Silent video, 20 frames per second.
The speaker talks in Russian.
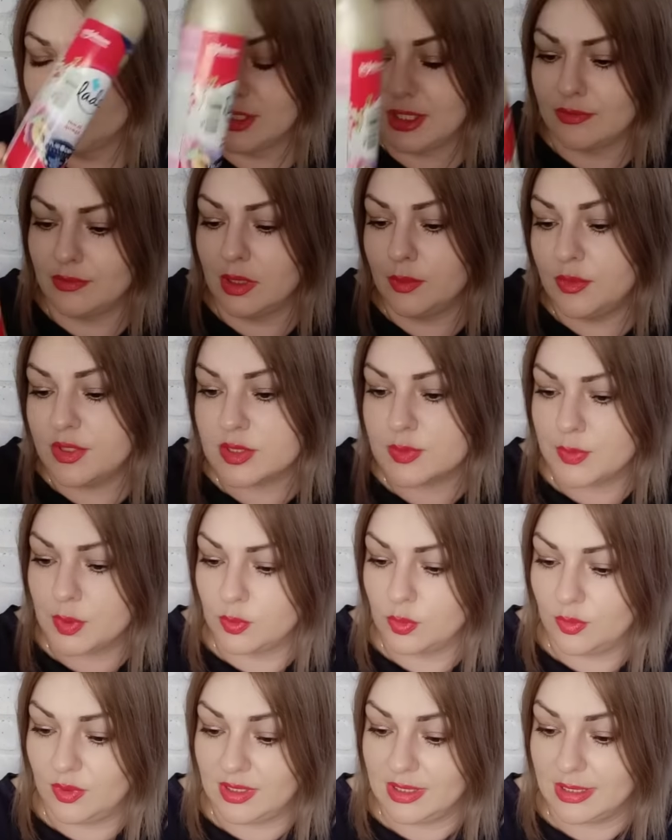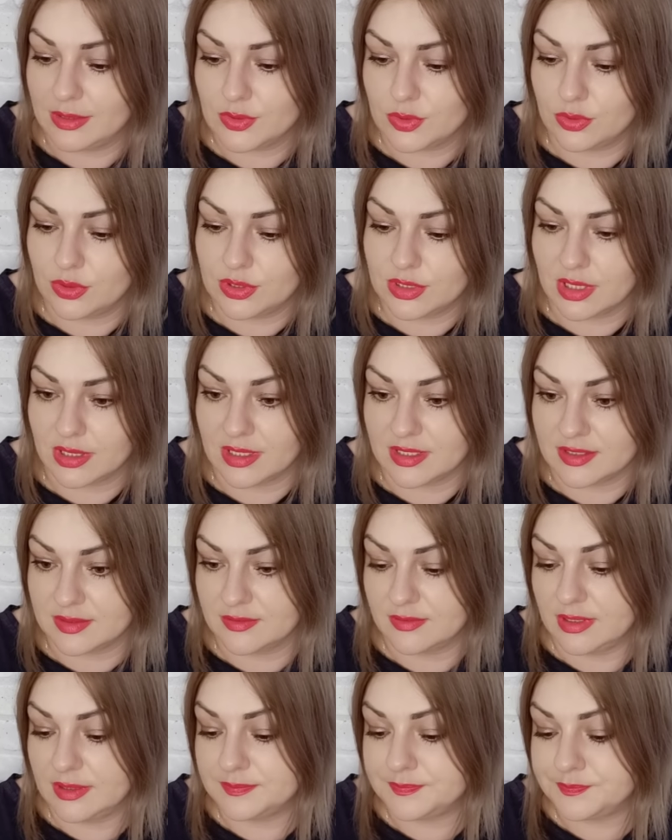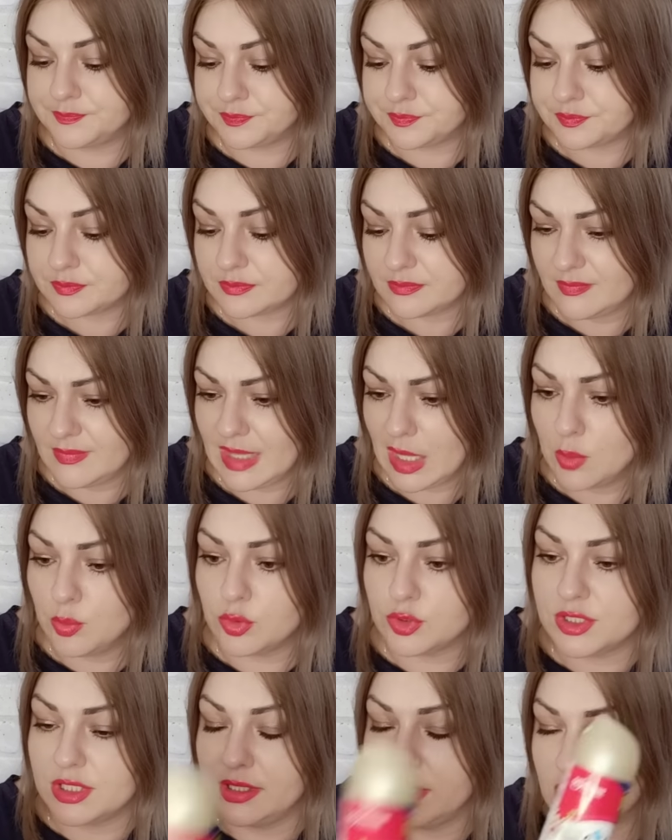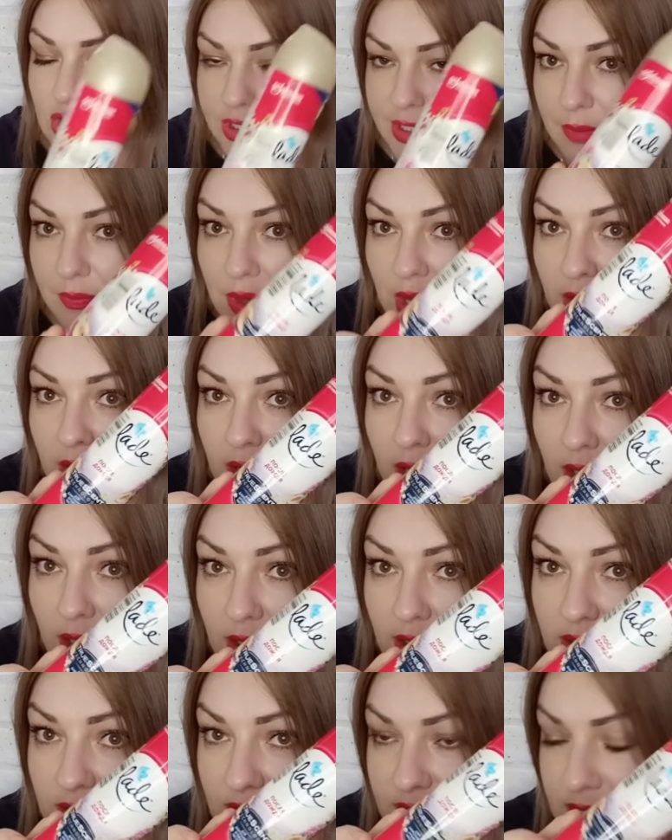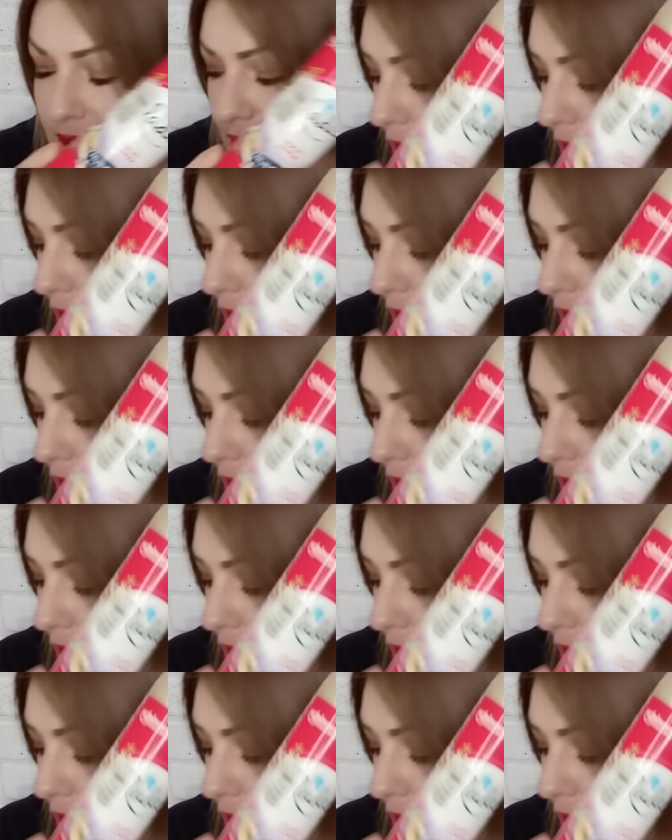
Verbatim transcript: на Wildberries, по-моему, или на Зоне заказывали после дождя. Классный